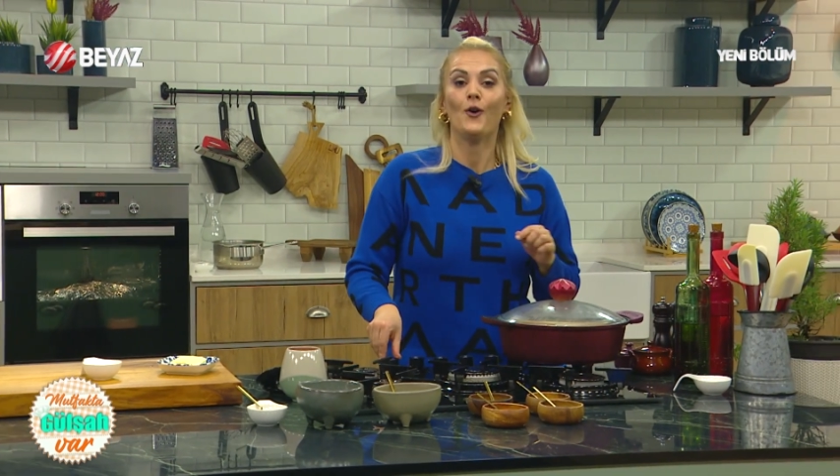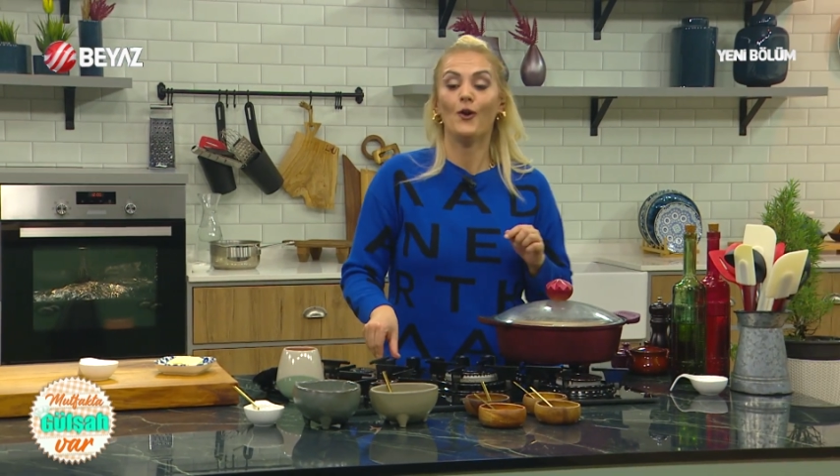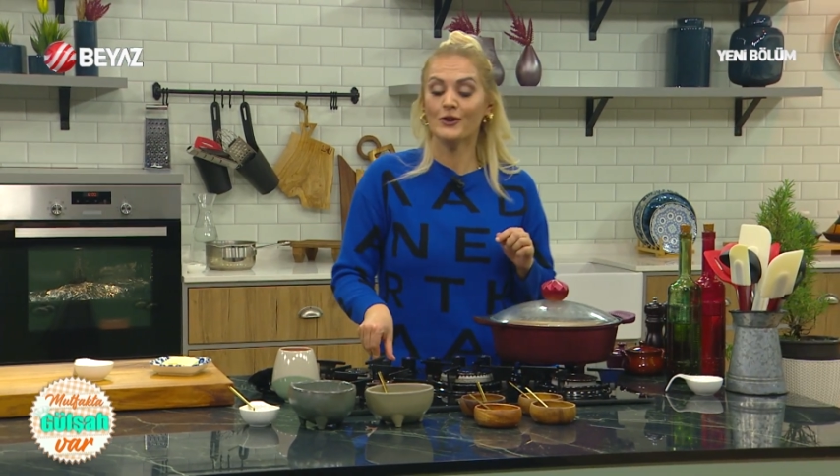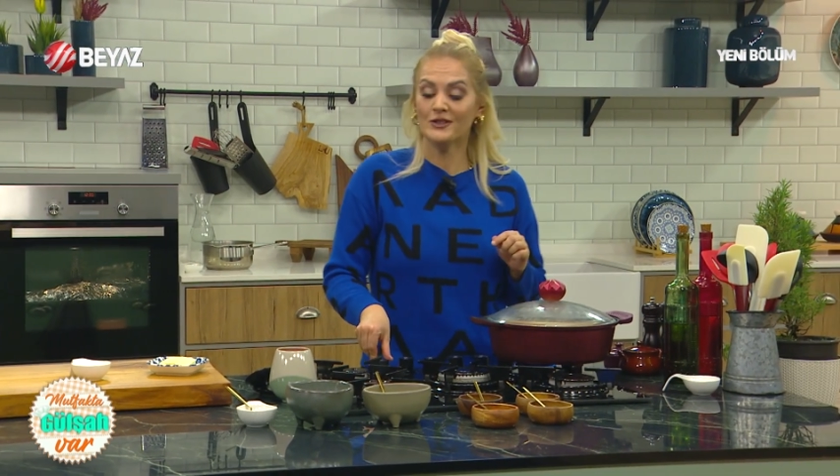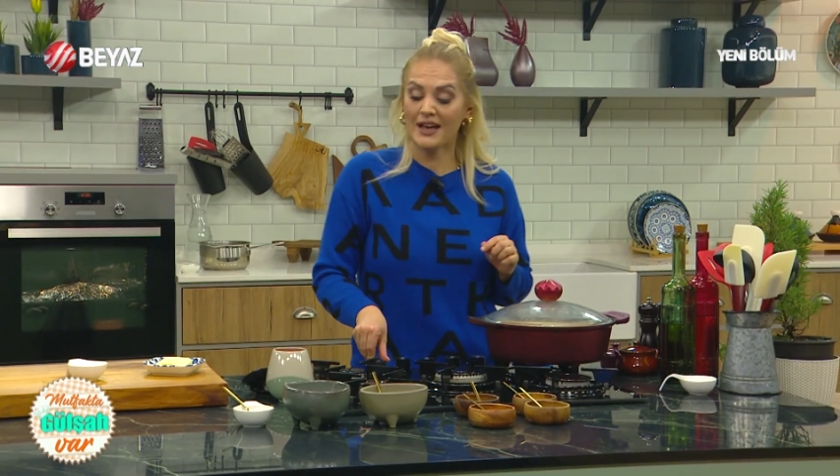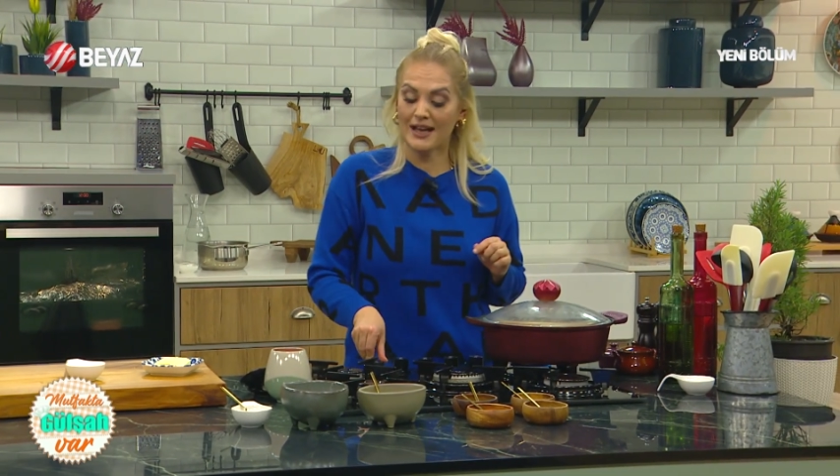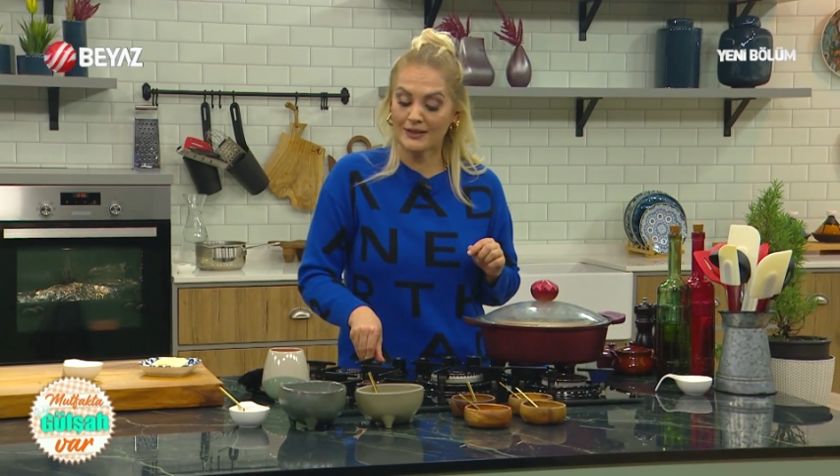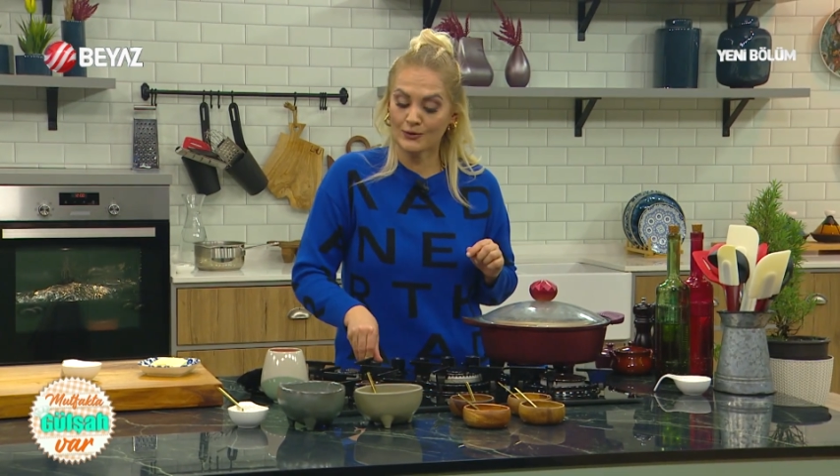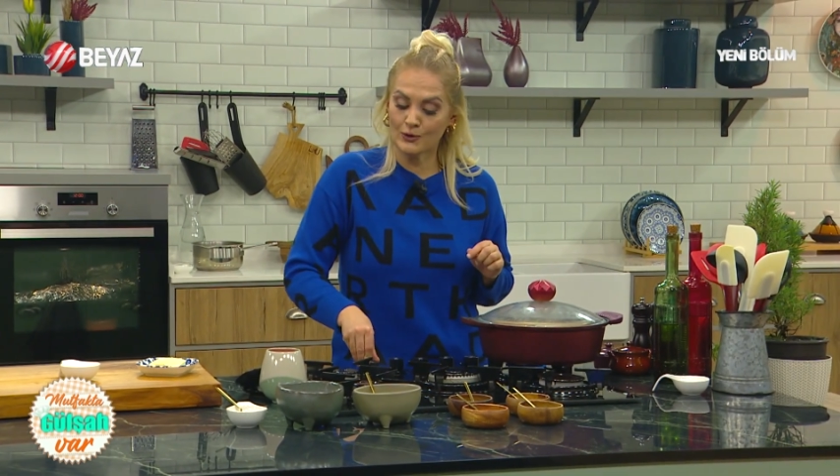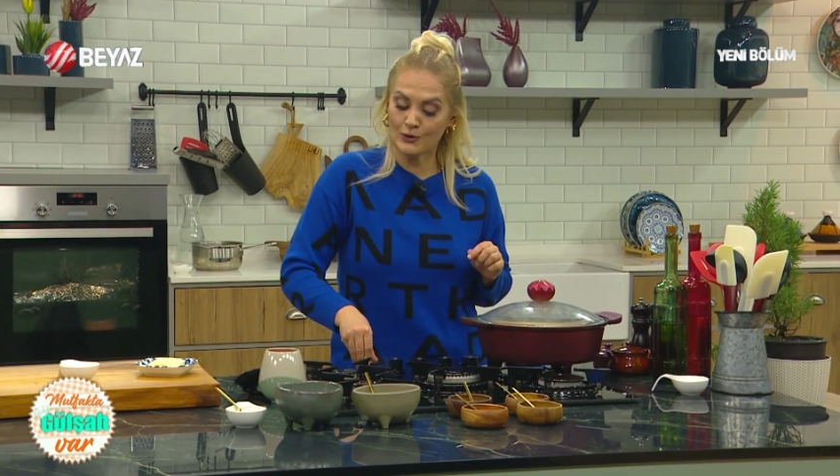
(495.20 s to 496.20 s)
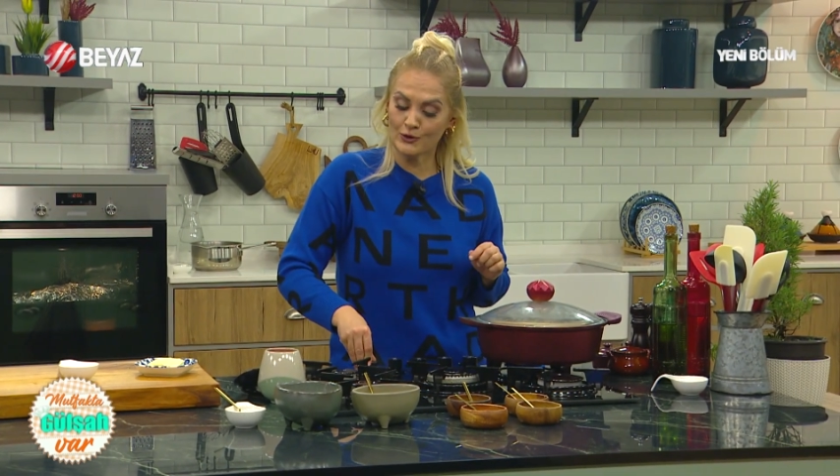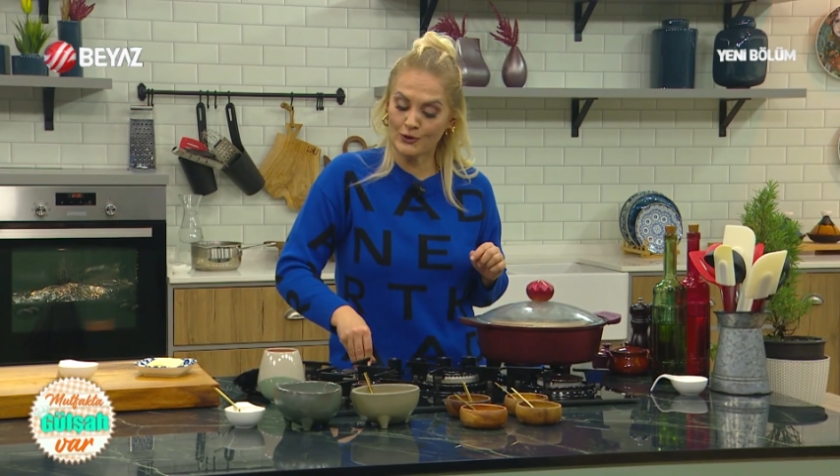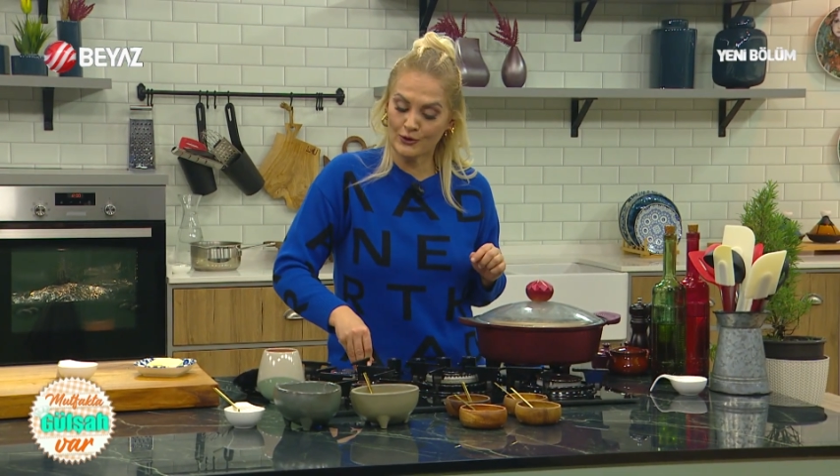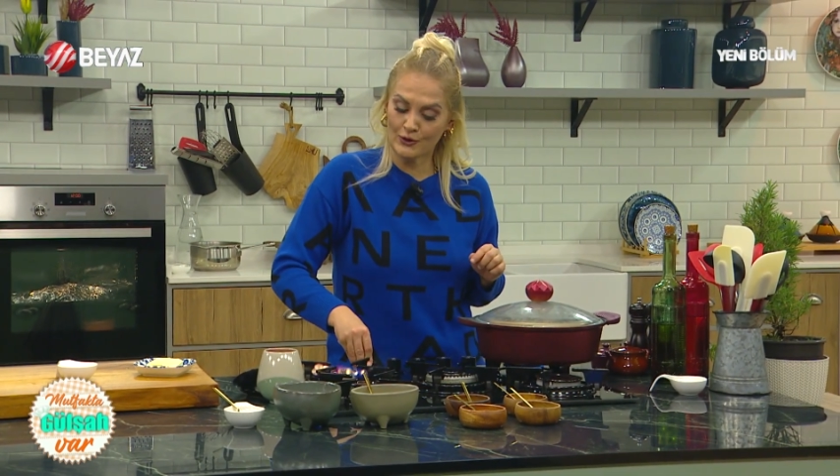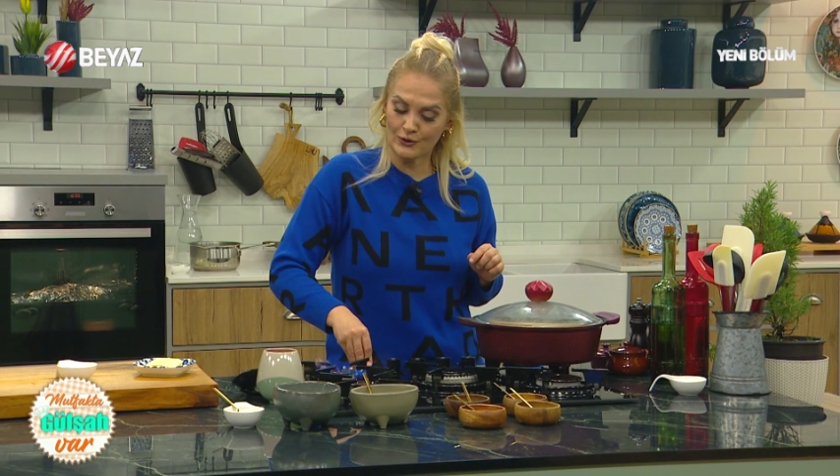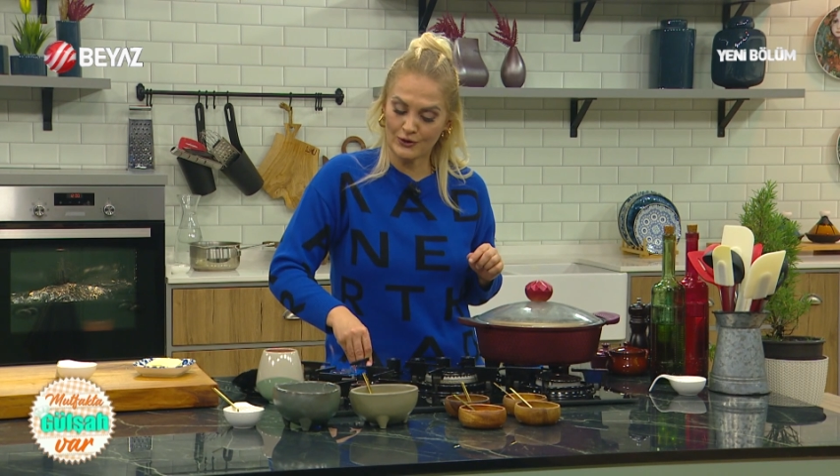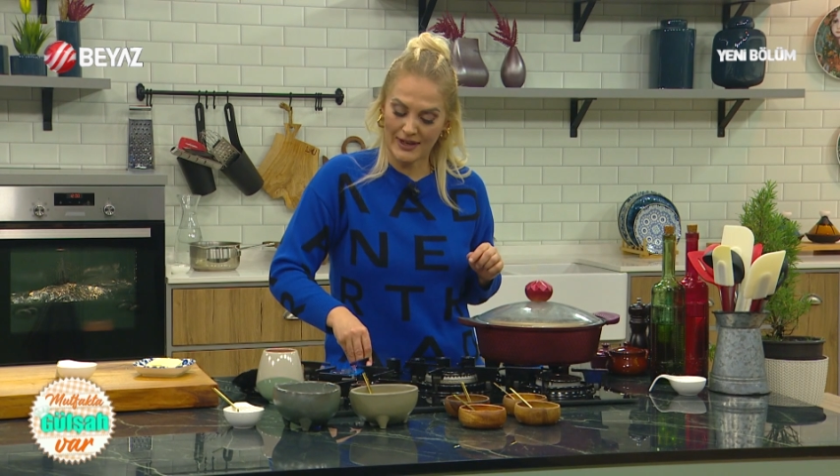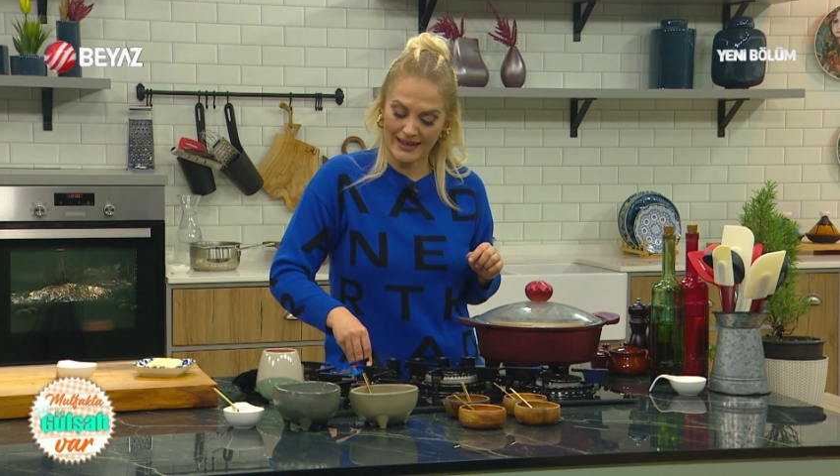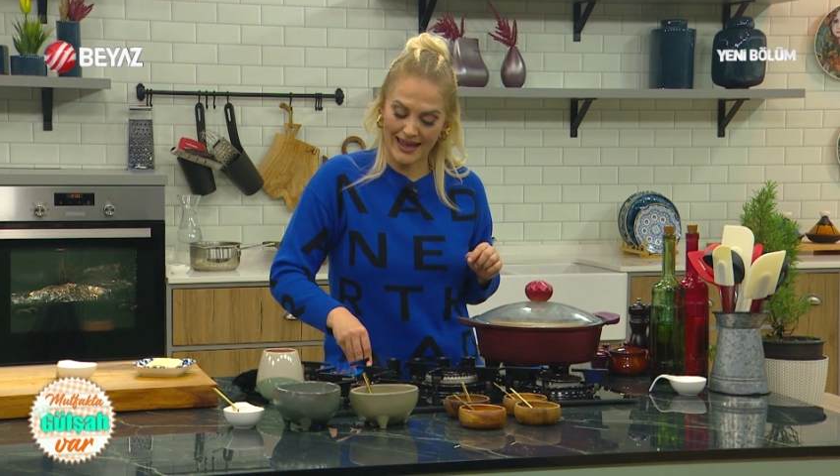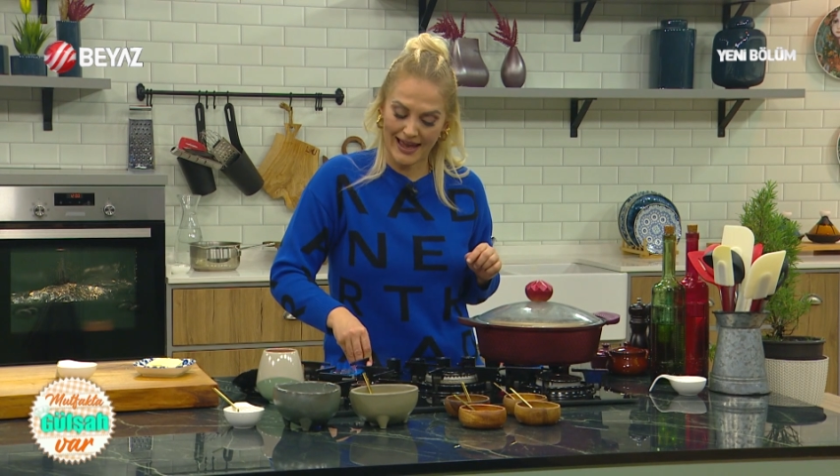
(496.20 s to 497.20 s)
Ocağın küçük
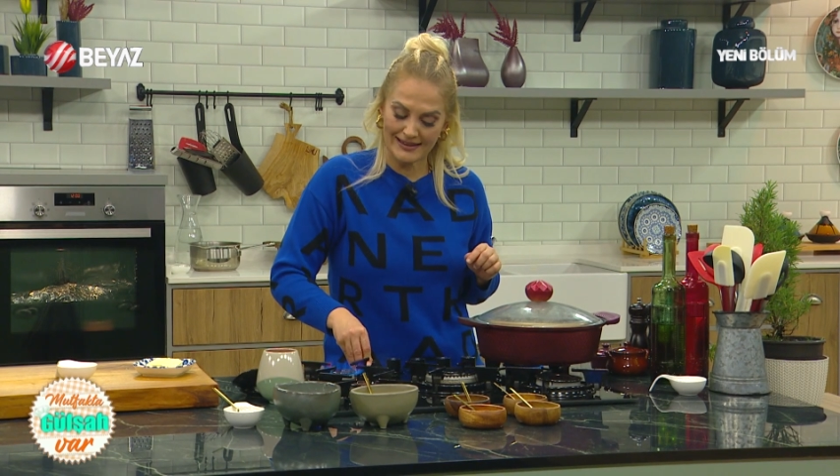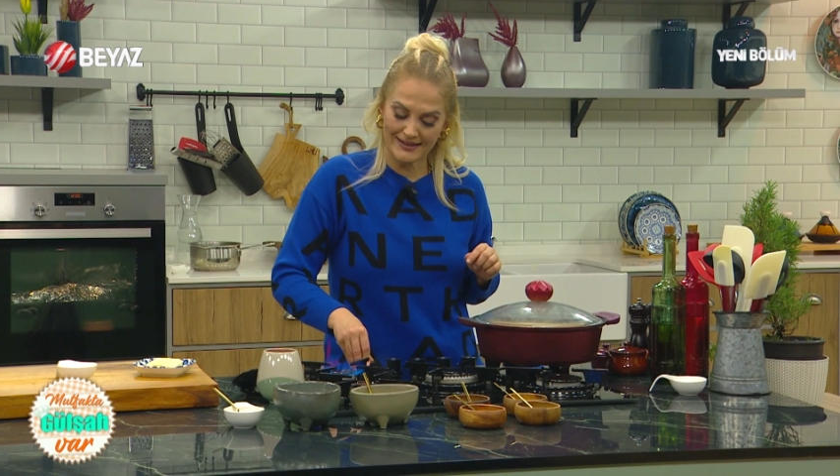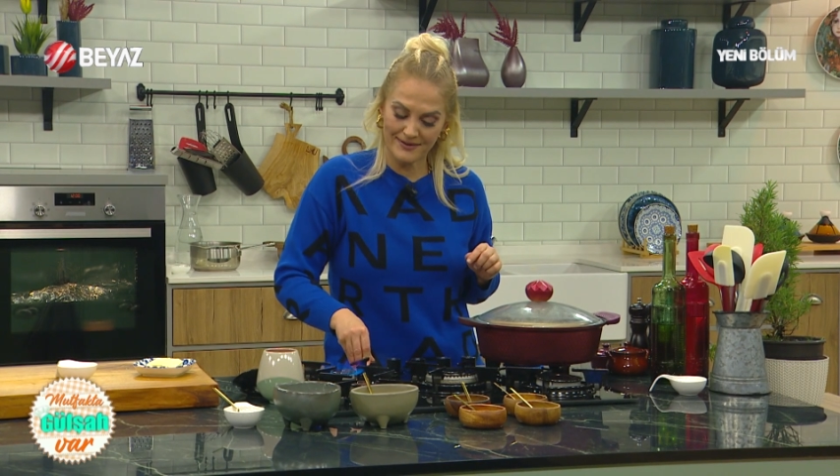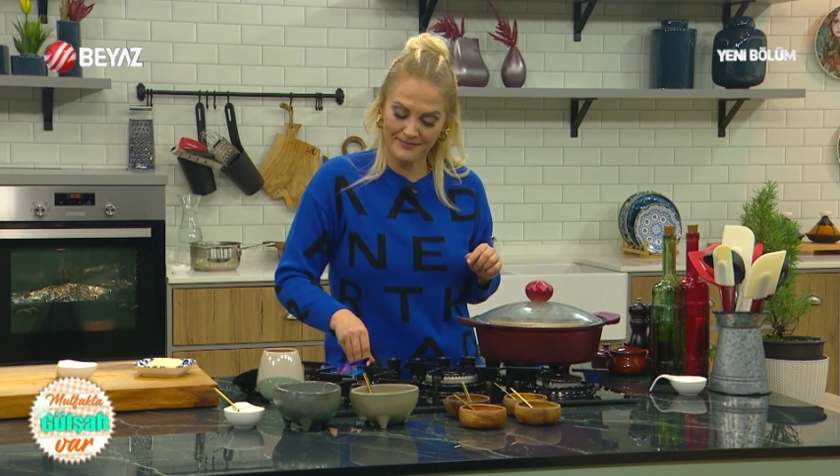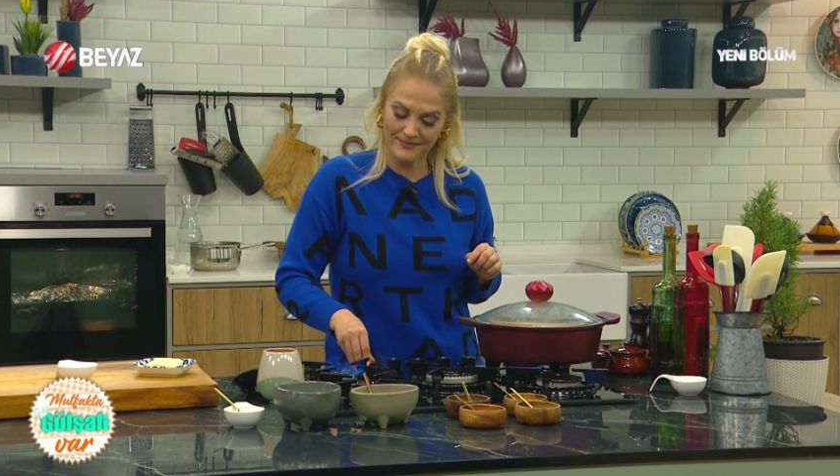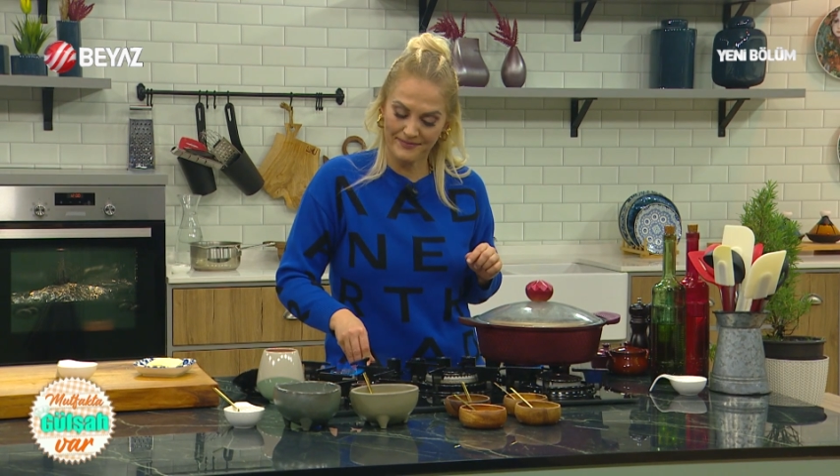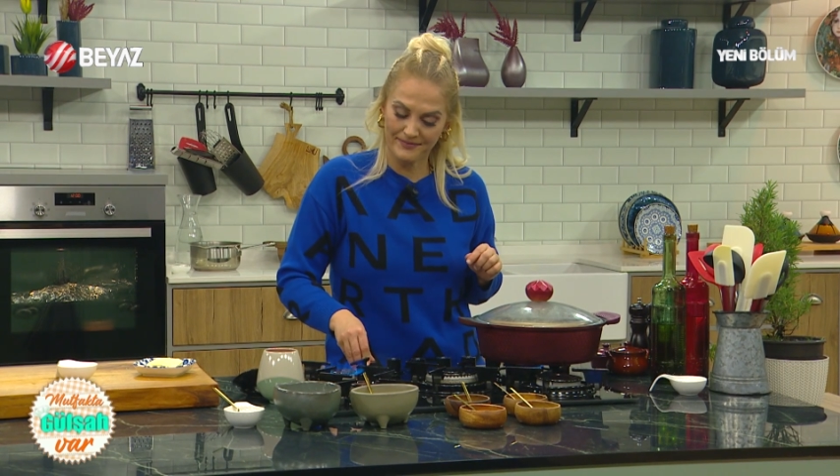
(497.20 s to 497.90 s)
gözüne geldim.